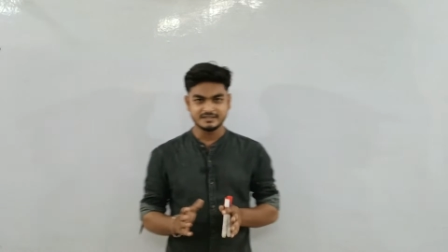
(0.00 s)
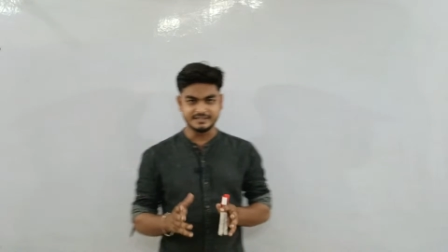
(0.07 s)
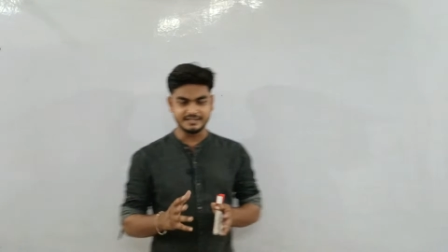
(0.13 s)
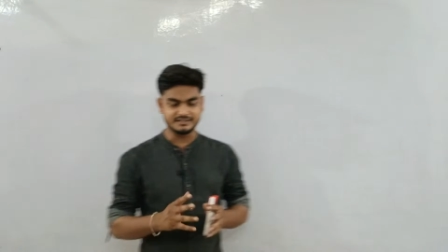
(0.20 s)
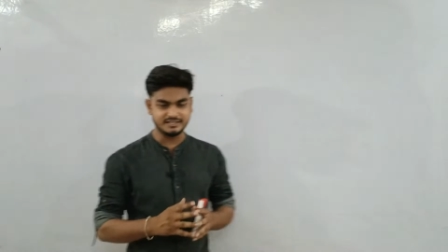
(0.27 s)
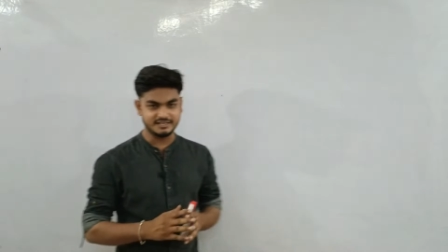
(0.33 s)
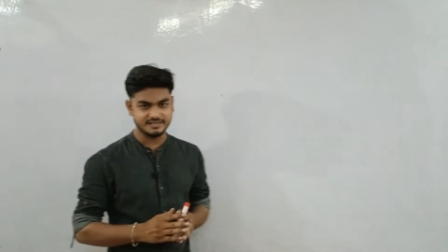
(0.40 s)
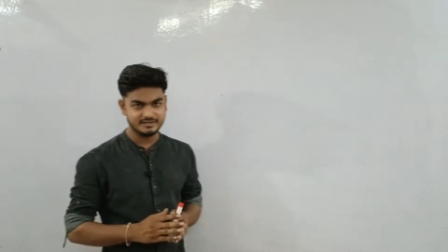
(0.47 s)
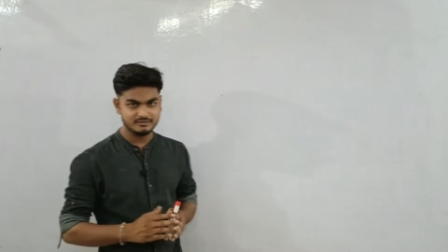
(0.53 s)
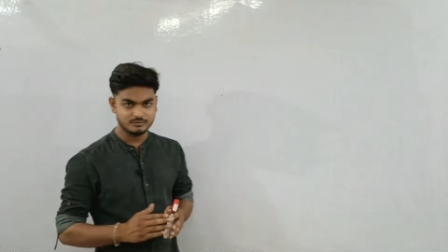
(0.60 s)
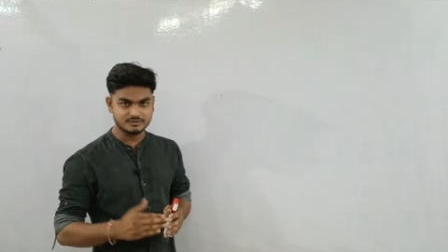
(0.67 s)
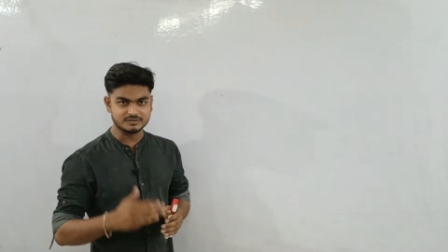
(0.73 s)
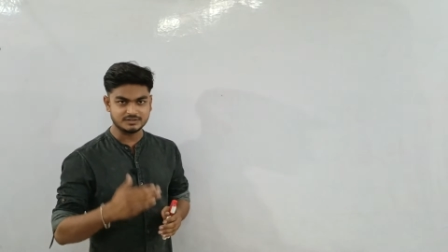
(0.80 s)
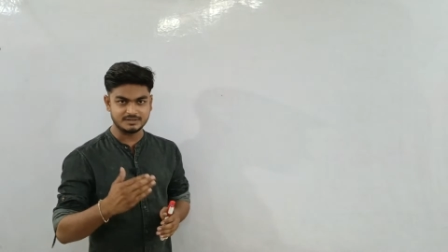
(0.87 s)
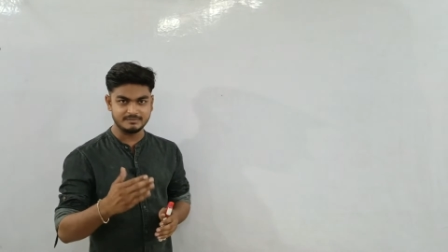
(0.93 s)
देखते हैं
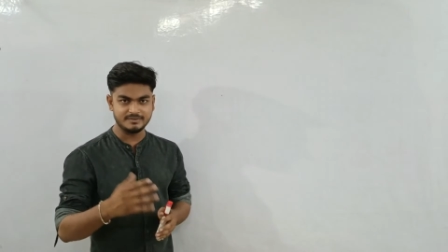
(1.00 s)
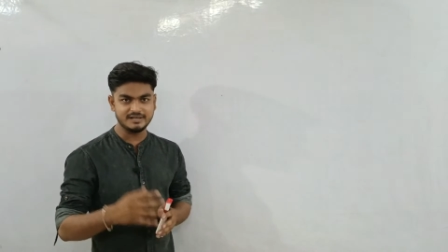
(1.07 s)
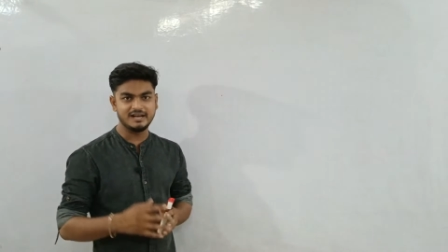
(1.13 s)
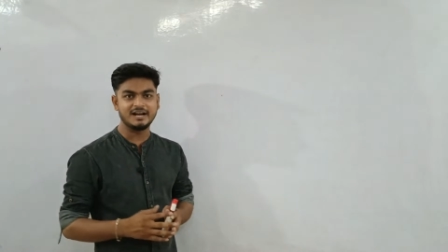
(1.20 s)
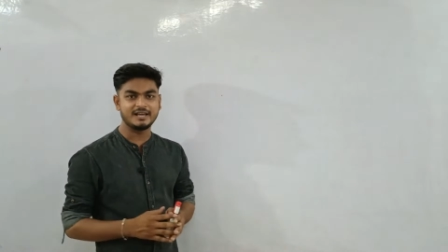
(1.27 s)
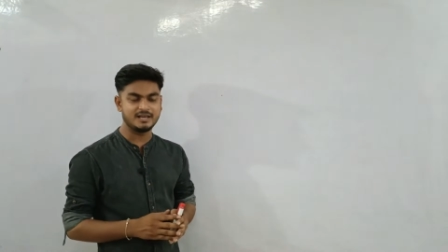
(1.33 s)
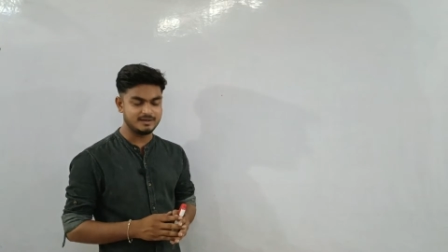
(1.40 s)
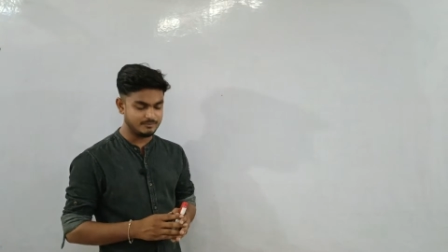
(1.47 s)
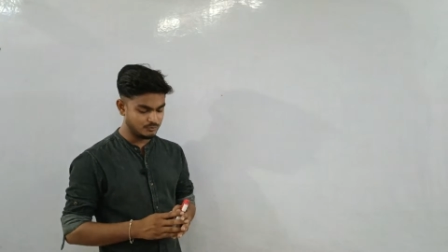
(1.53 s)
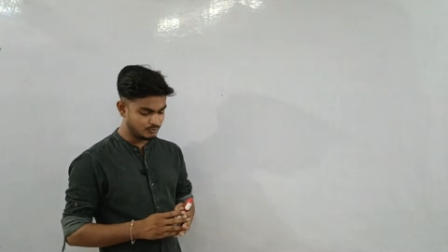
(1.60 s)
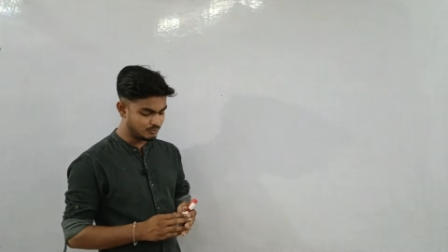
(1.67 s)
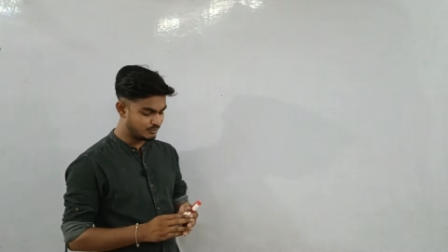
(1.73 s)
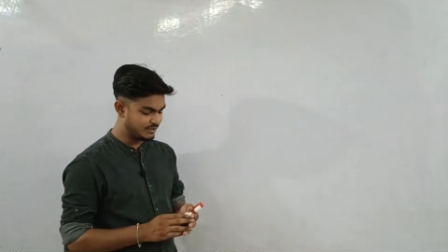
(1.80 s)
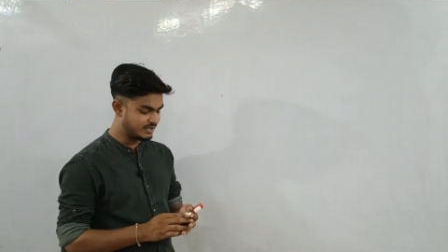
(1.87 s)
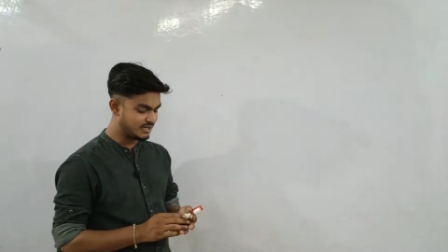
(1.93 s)
उस क्रम में आगे हम
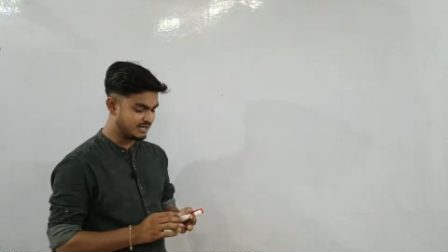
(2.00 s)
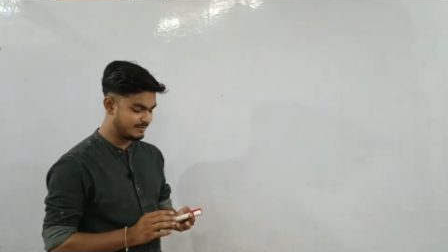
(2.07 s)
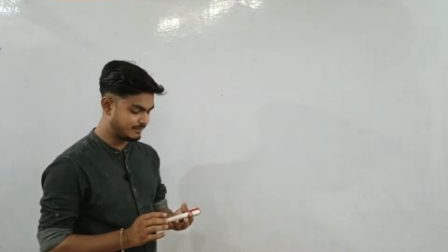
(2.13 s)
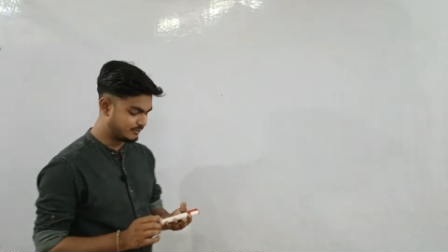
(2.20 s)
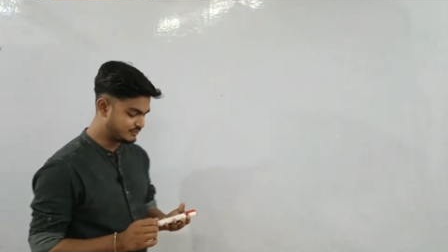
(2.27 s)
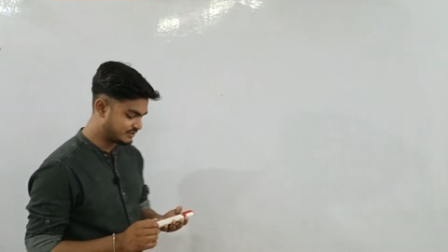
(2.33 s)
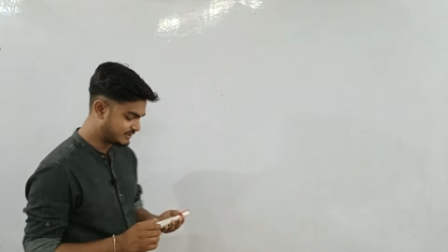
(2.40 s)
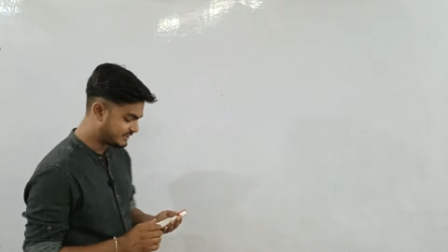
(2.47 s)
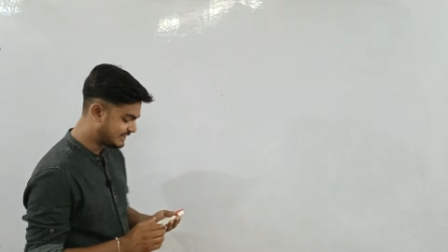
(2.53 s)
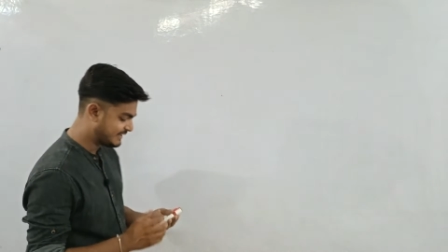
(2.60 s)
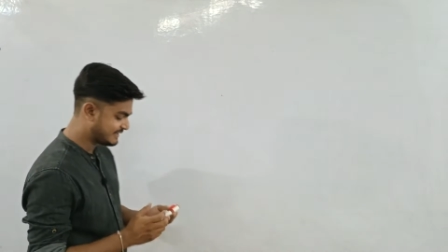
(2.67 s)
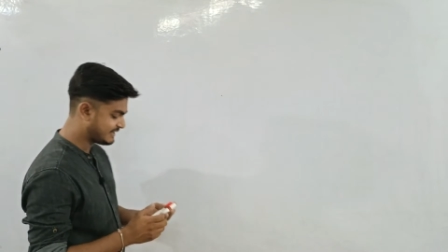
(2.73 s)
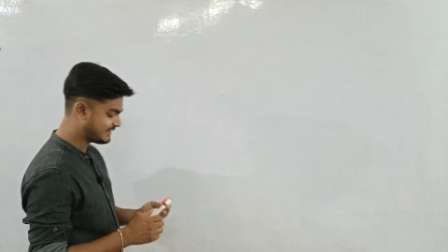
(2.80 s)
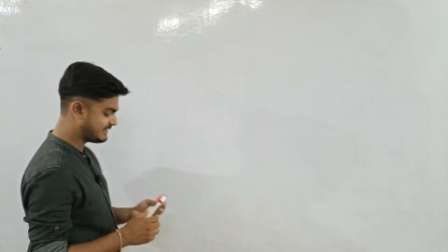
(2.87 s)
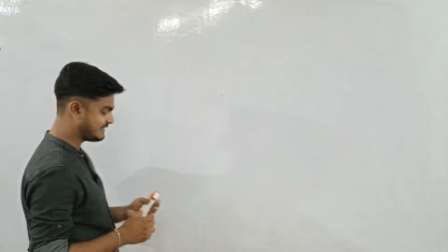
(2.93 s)
लोगों ने कहाँ पहुँचा क्या
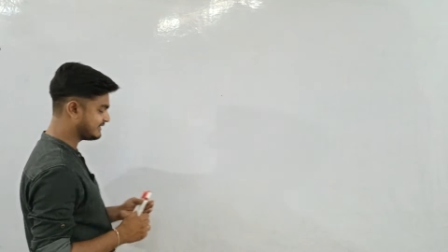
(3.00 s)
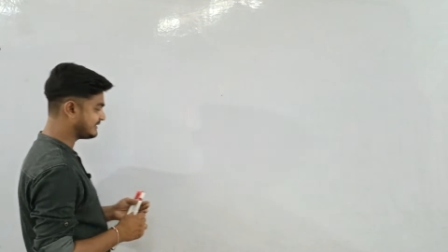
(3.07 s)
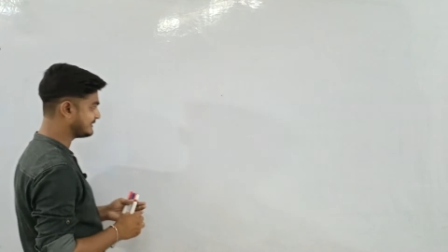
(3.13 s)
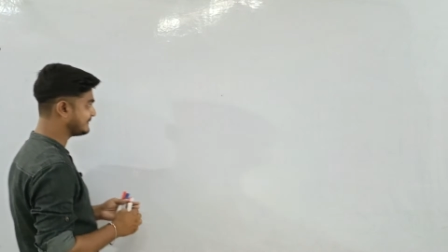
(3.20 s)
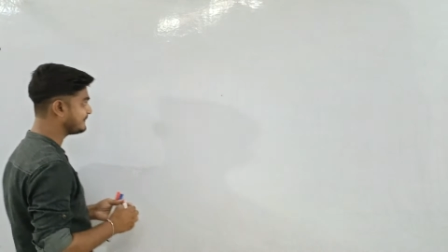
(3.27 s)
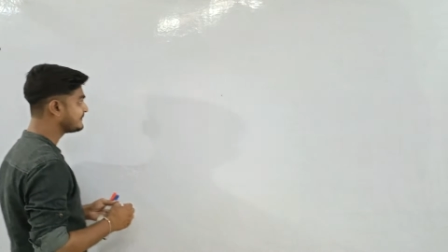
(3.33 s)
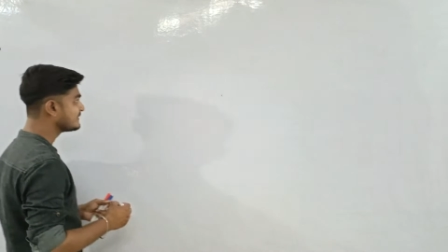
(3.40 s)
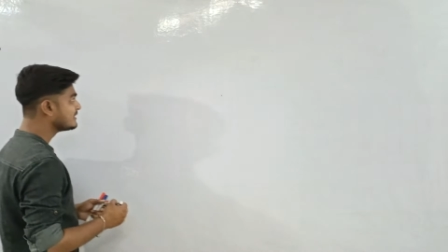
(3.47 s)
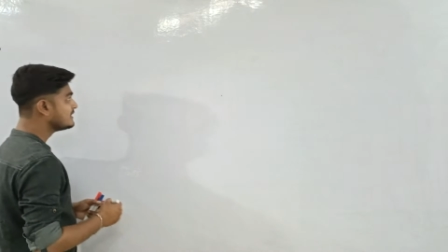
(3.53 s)
क्या किया था